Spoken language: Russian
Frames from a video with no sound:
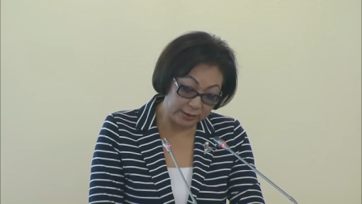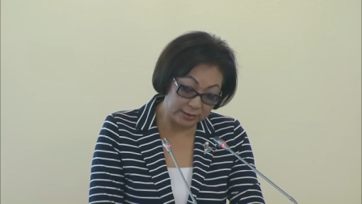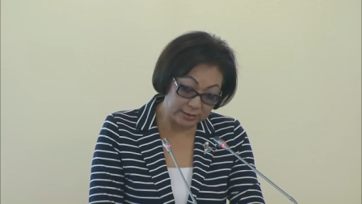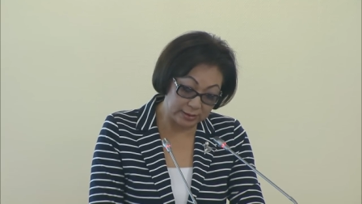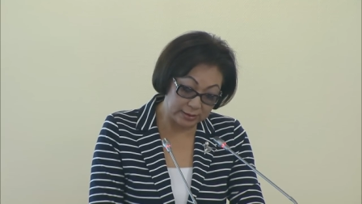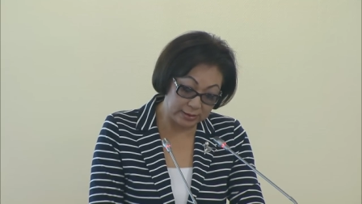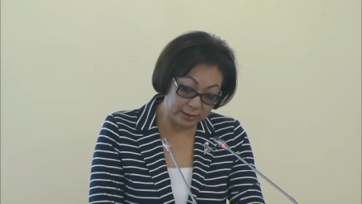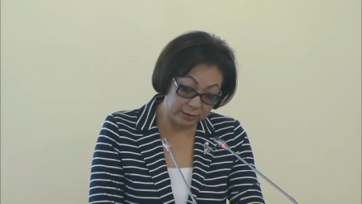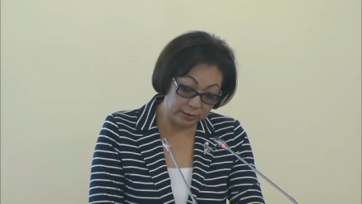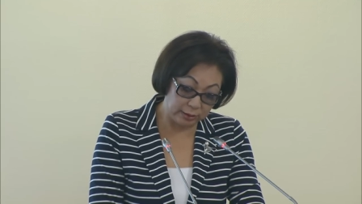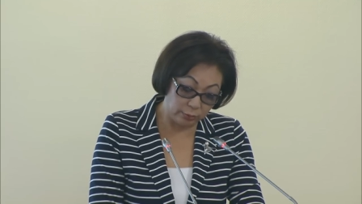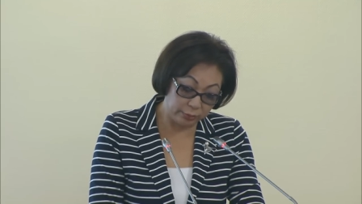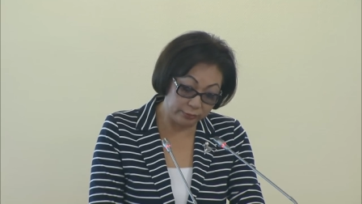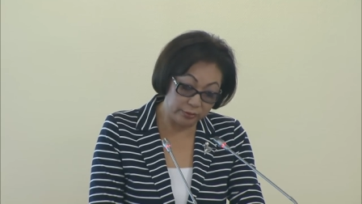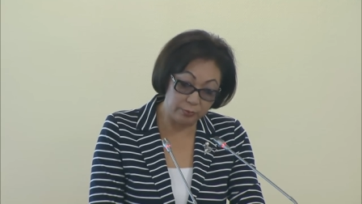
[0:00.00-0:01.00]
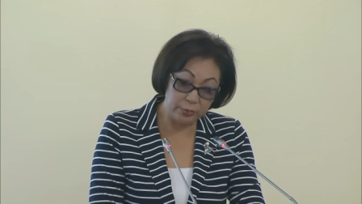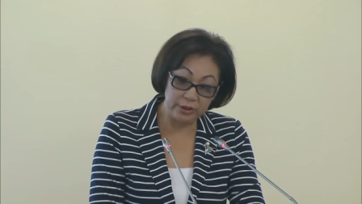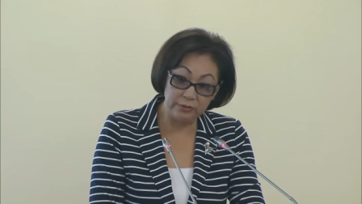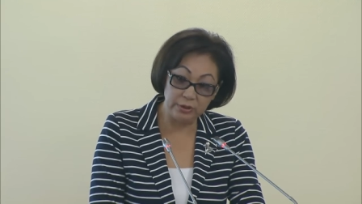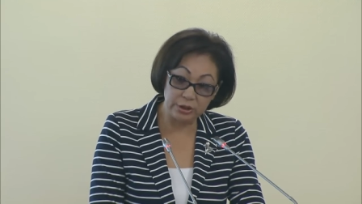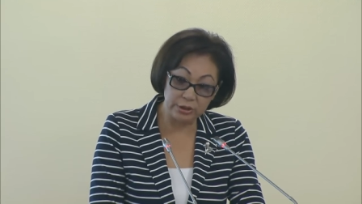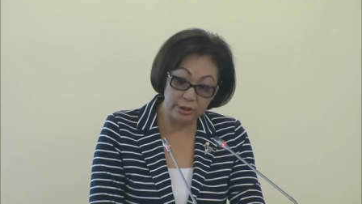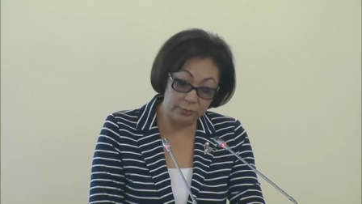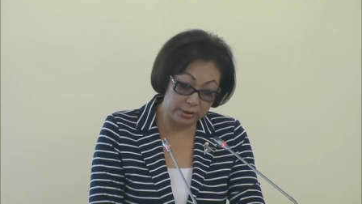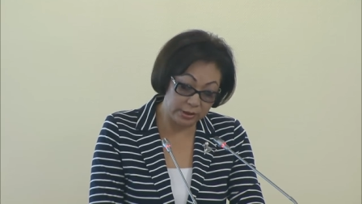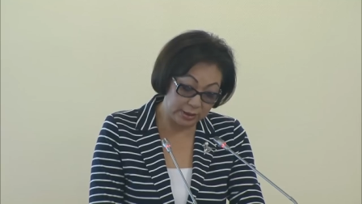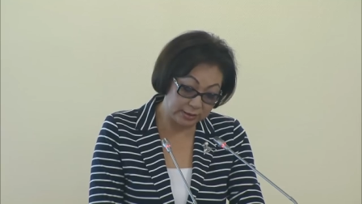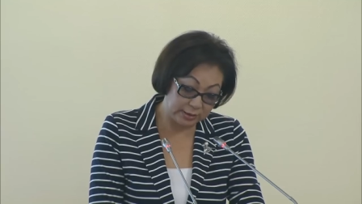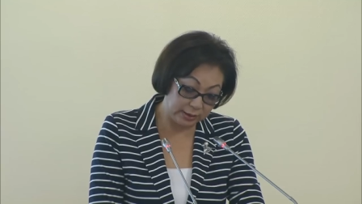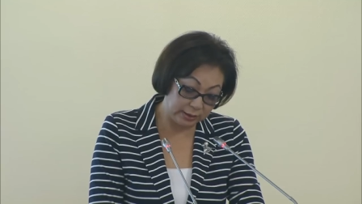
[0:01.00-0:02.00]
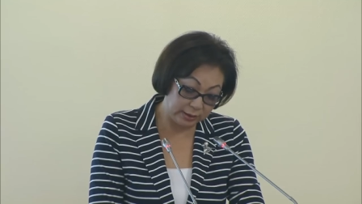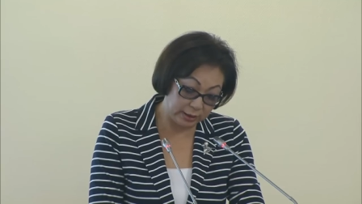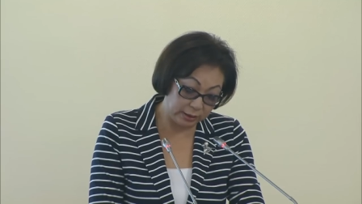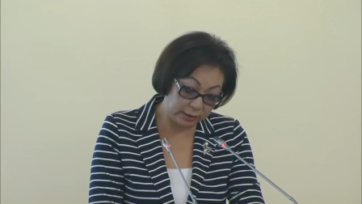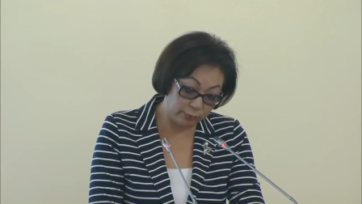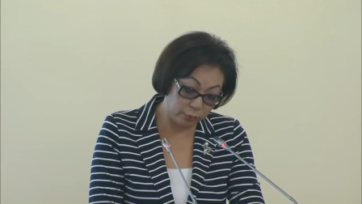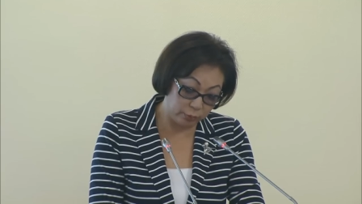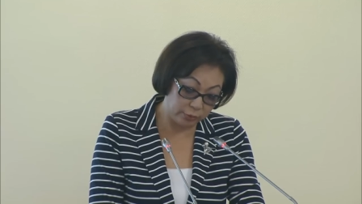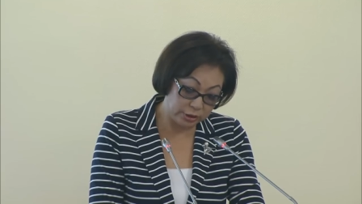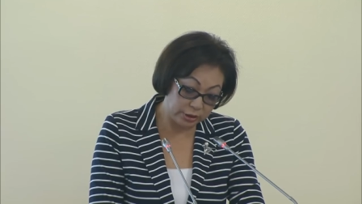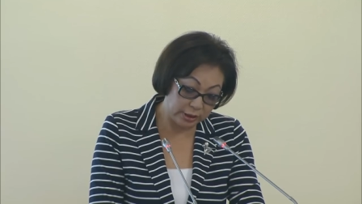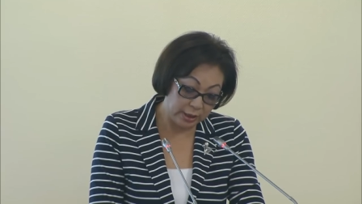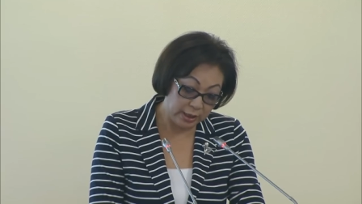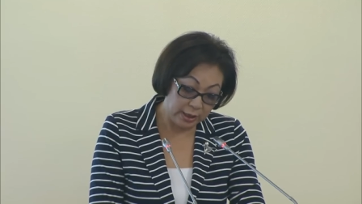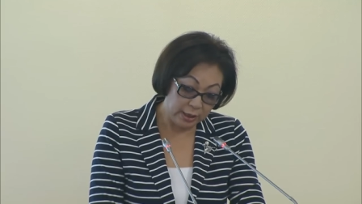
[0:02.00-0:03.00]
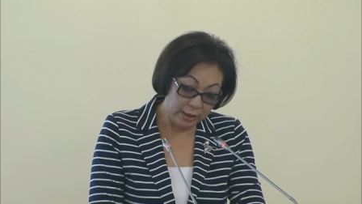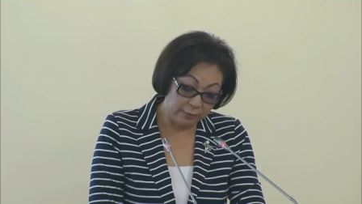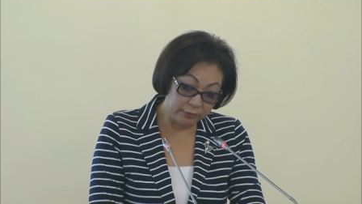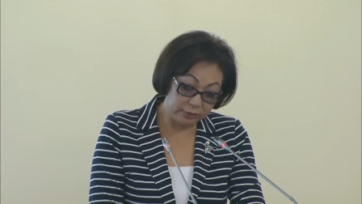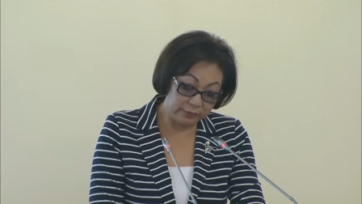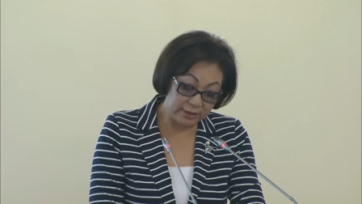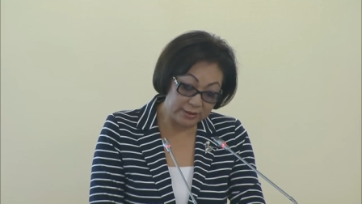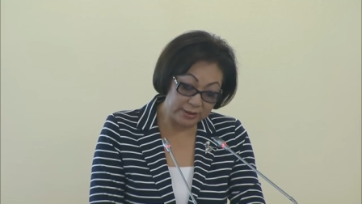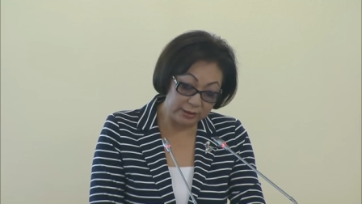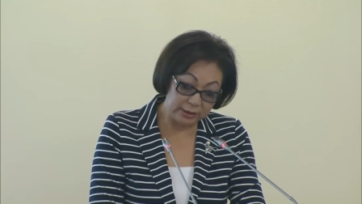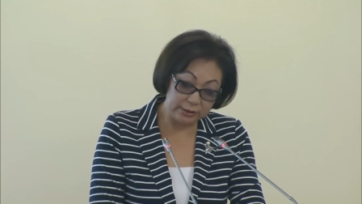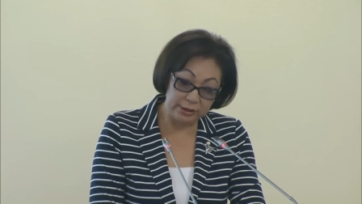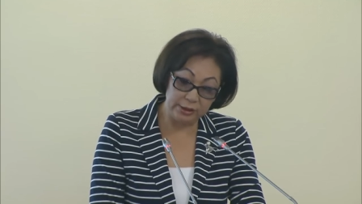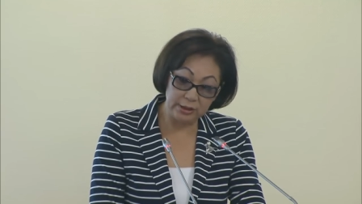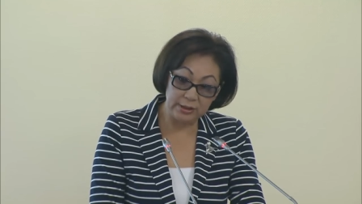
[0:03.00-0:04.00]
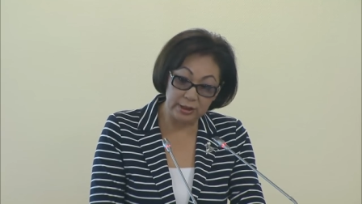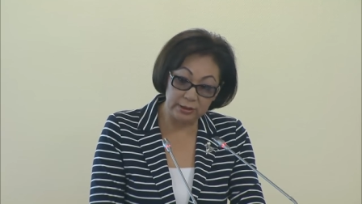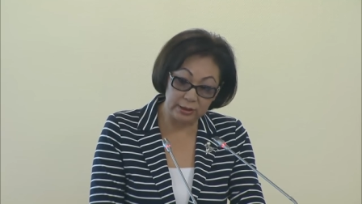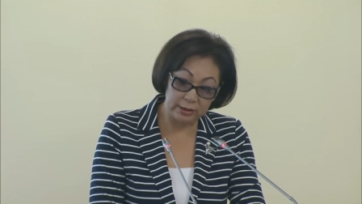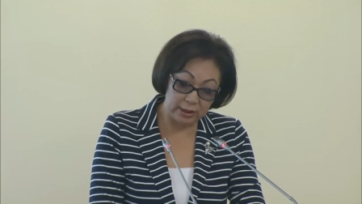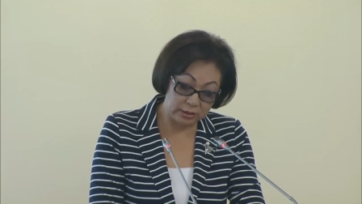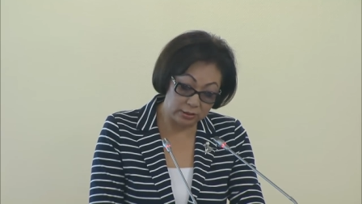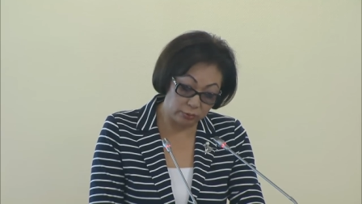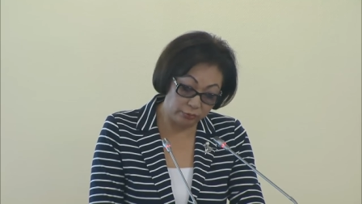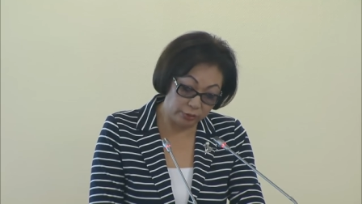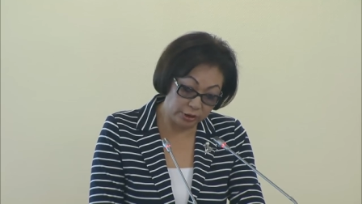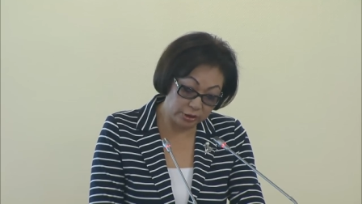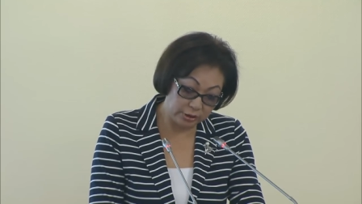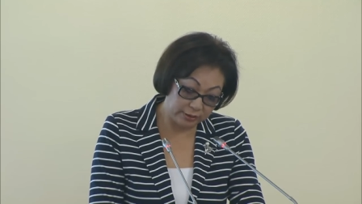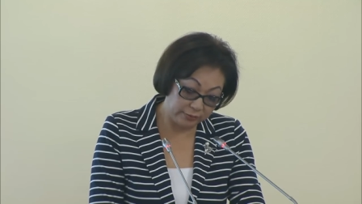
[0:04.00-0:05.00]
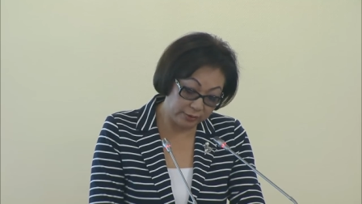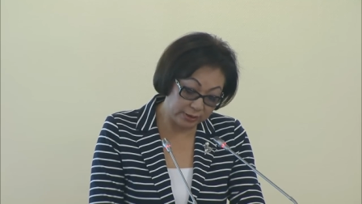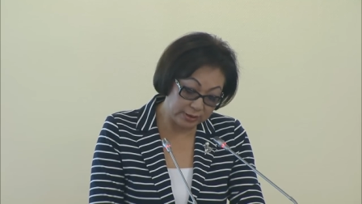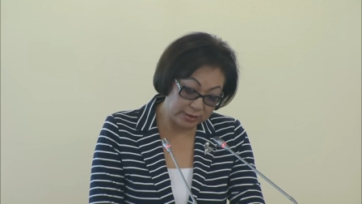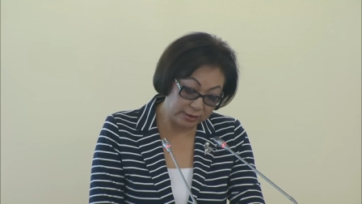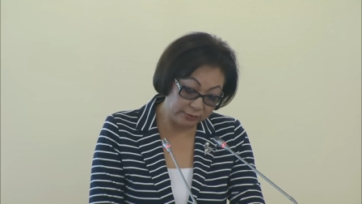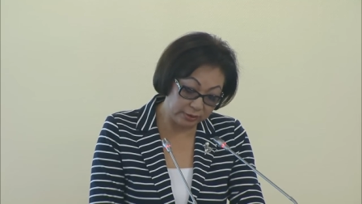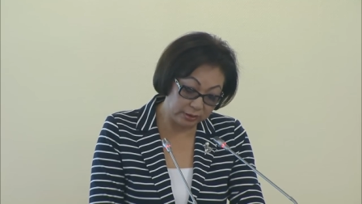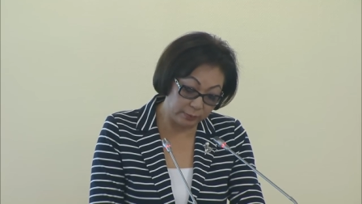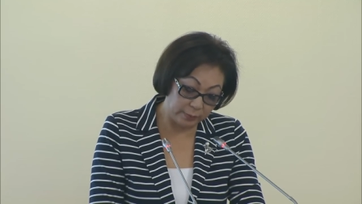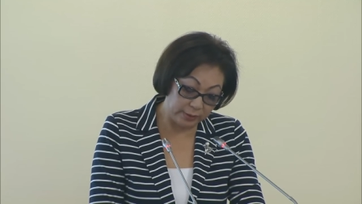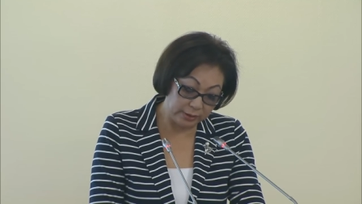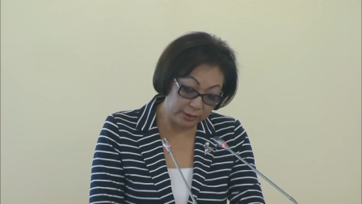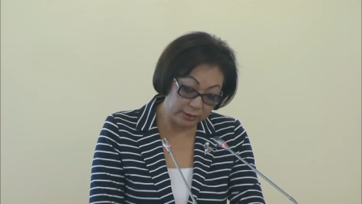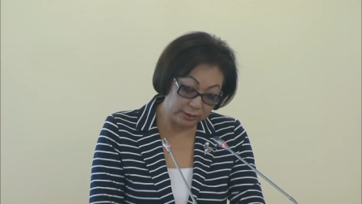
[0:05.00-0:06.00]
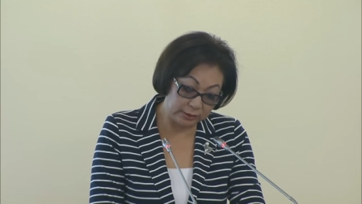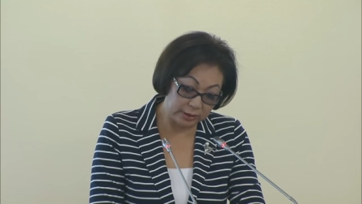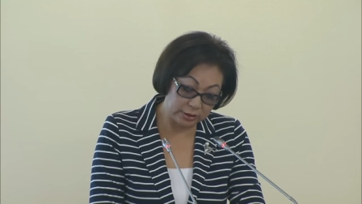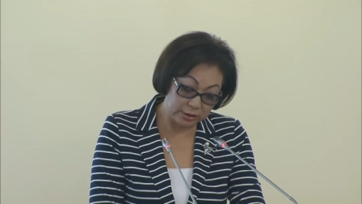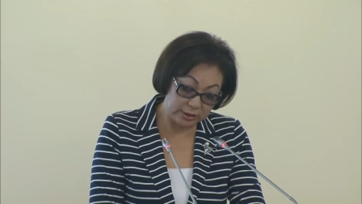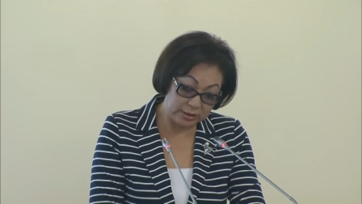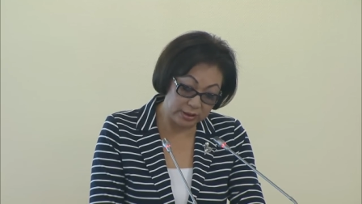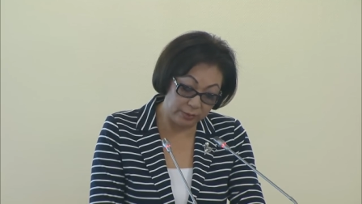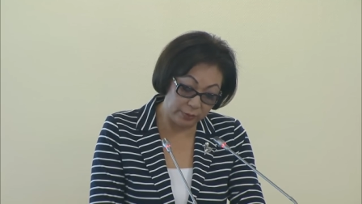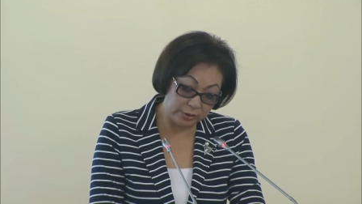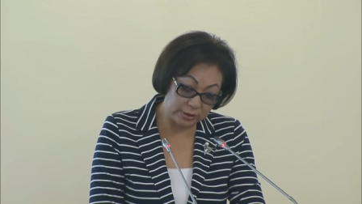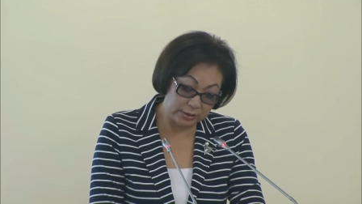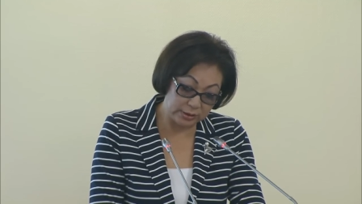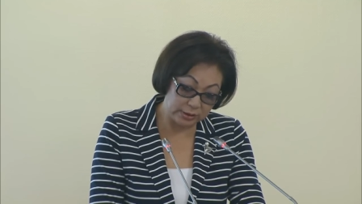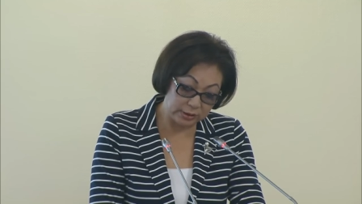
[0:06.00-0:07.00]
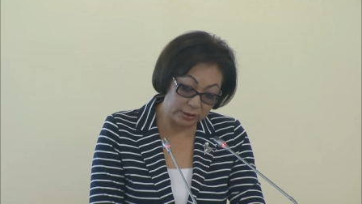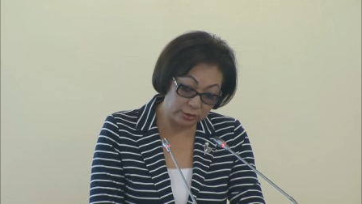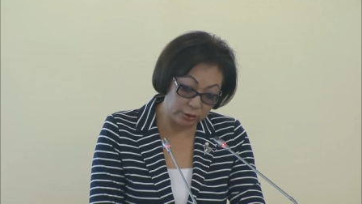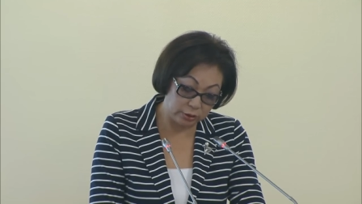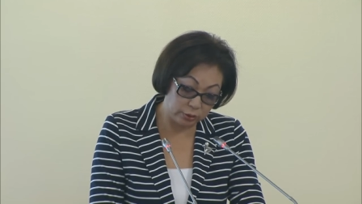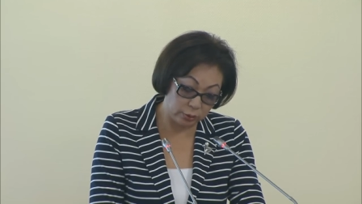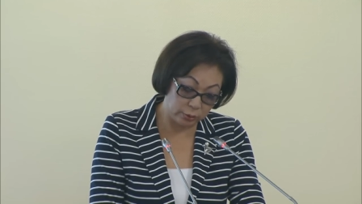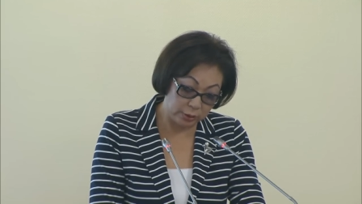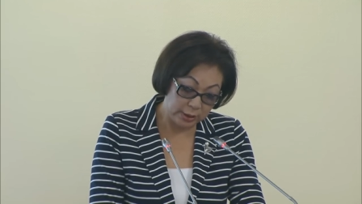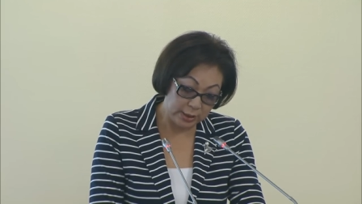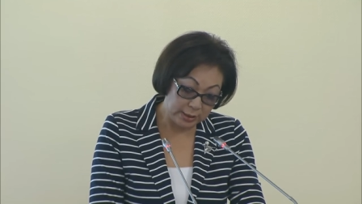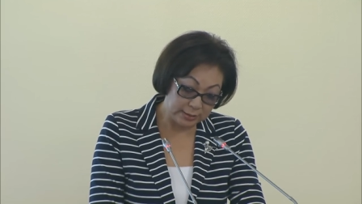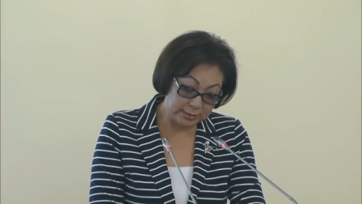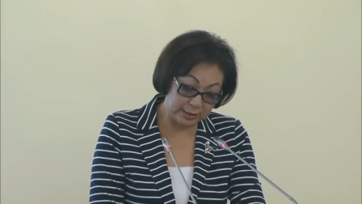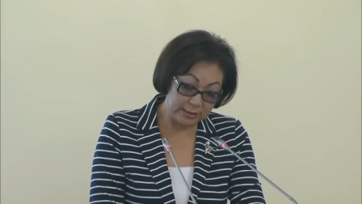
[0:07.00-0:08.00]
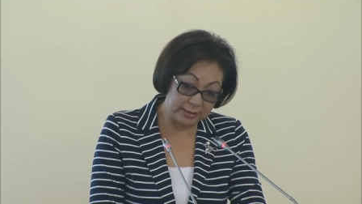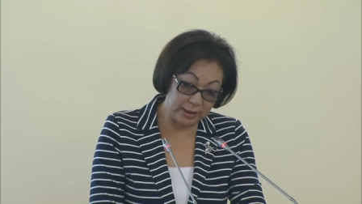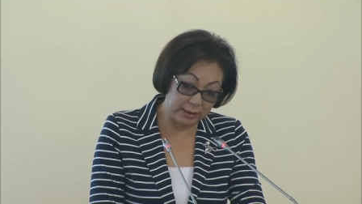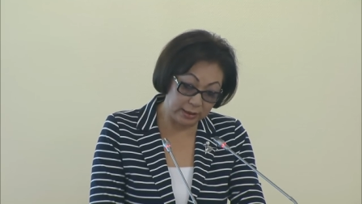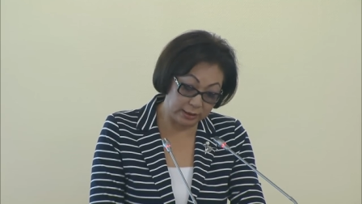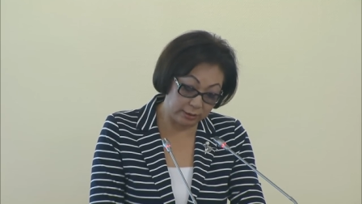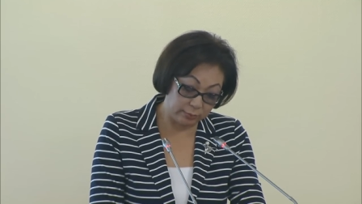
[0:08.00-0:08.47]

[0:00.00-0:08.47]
Казахстан» на уровне первичной медико-санитарной помощи в 2,3 раза увеличено финансирование дополнительных должностей медицинских сестер, социальных